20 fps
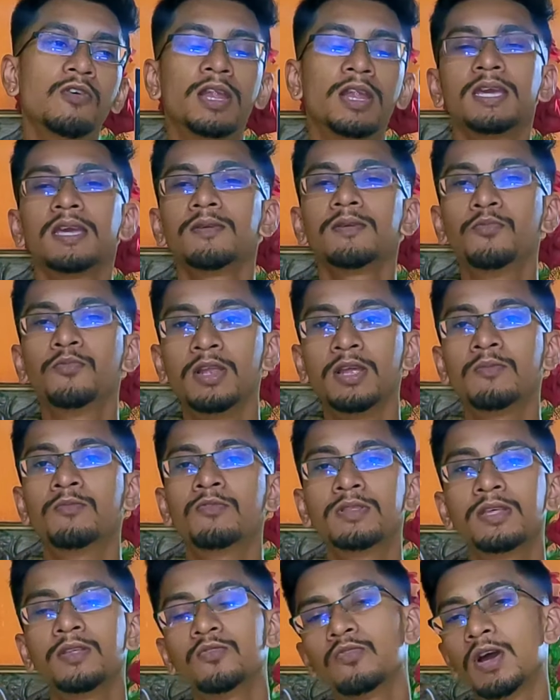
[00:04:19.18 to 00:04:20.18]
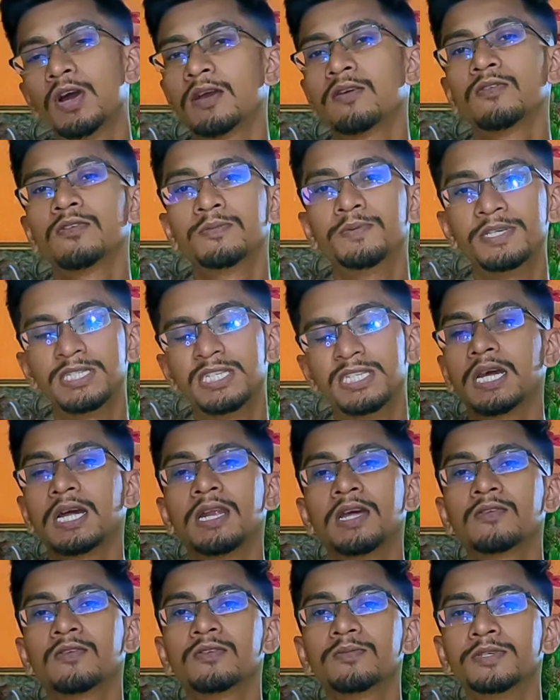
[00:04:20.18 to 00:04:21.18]
অনেকেই গোলের মধ্যে দুখানা গোল পিস
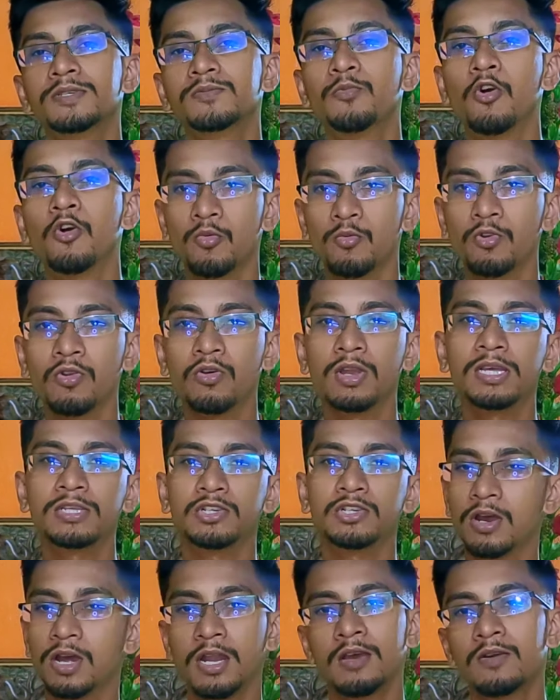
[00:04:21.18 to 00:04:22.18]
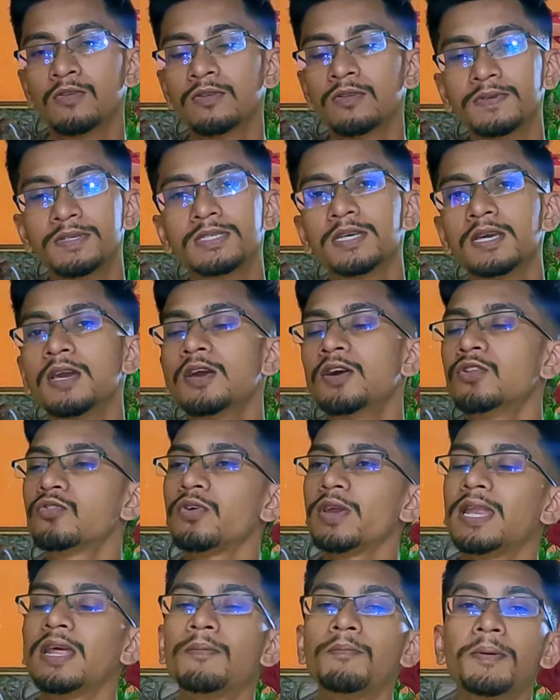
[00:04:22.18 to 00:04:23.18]
চারখানা গোল পিস বড় বল হলে ছখানা গোল পিস
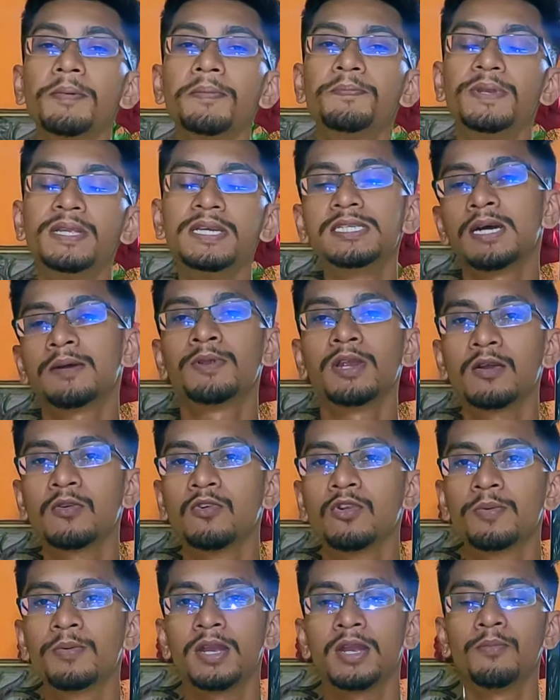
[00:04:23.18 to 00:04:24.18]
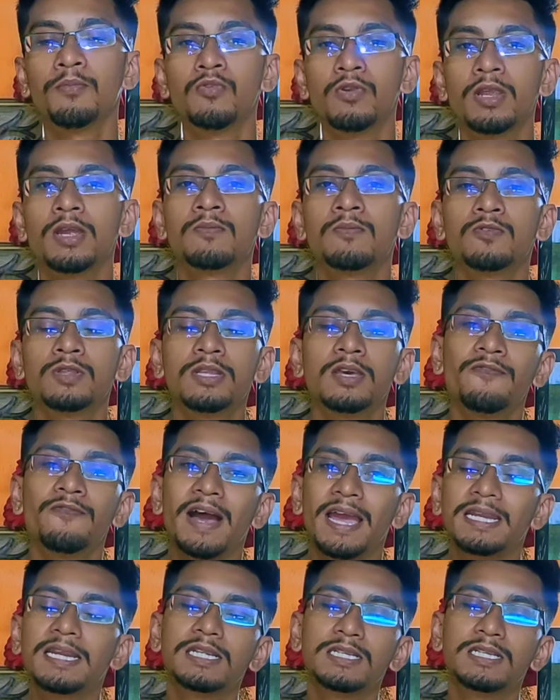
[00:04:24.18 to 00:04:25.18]
তো এরকম ভাবে প্লিজ আপনারা করবেন না বোলের মধ্যে
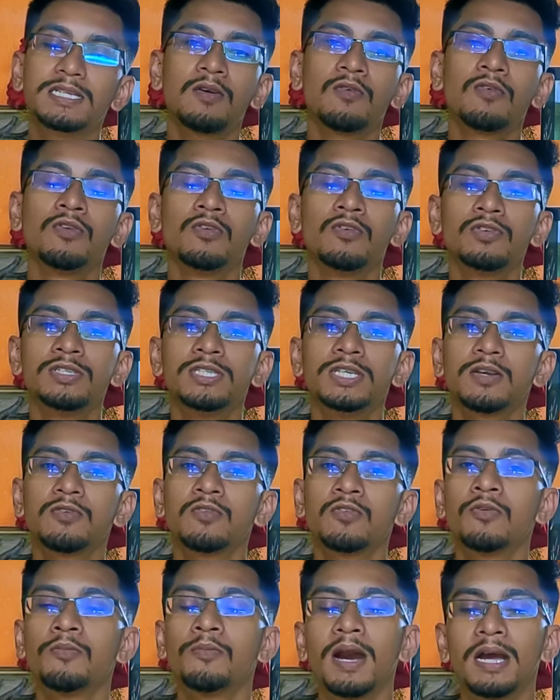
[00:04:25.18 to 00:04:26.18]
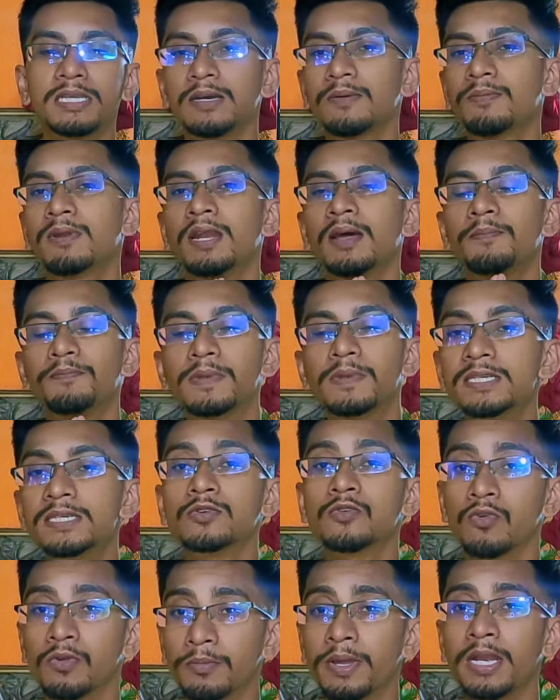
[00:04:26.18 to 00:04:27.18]
ফাইটার ছাড়া অন্য যে কোনো মাছ আপনারা প্লিজ
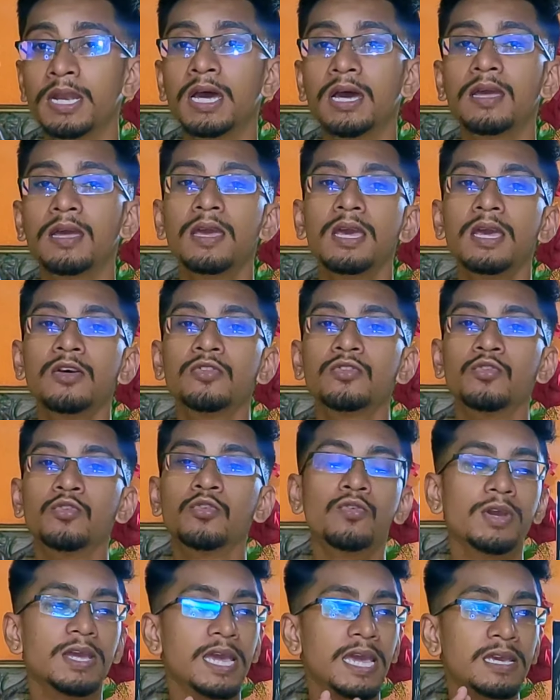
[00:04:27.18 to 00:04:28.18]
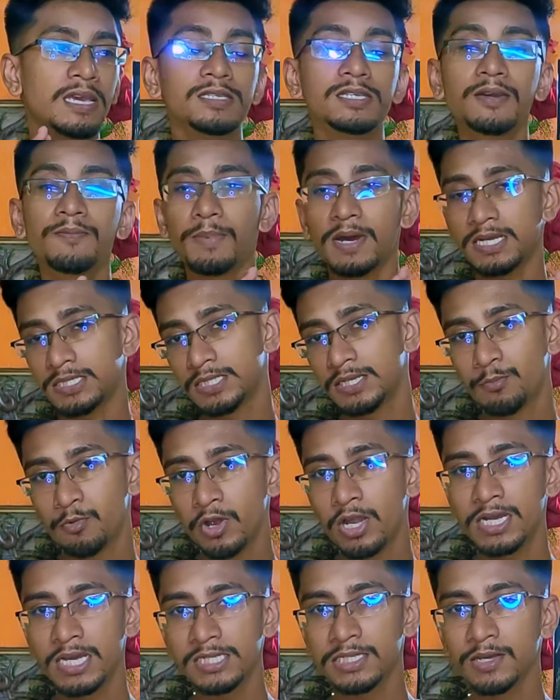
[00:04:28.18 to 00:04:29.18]
করবেন না তো এই যে পাঁচটি
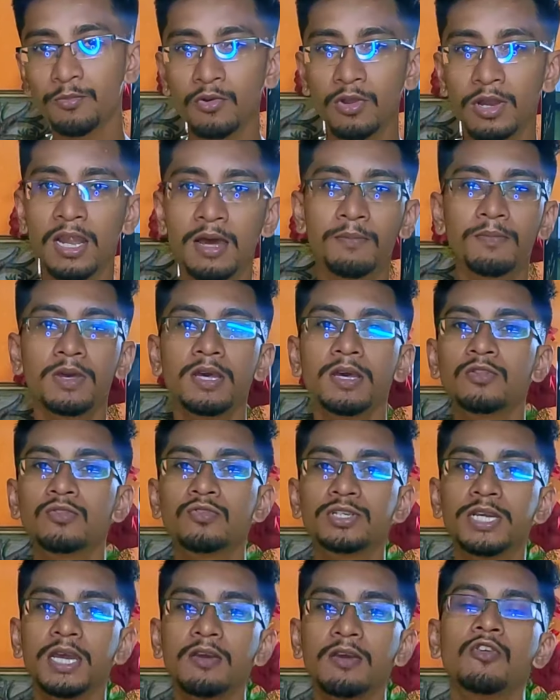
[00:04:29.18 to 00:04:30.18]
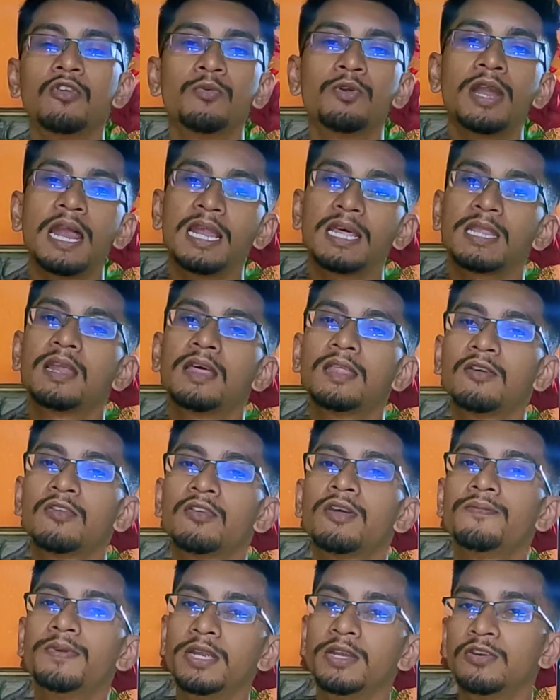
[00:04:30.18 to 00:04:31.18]
পয়েন্ট আজকে বললাম তো সেগুলোর উপর আলাদা আলাদা
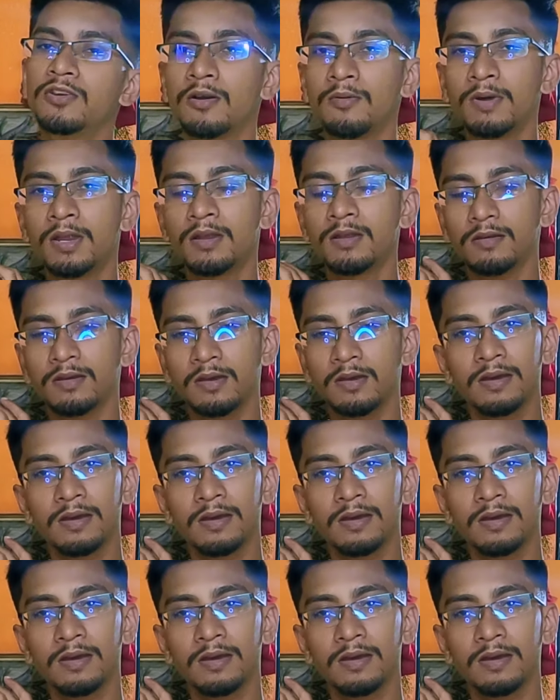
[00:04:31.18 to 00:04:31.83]
করে ভিডিও আমার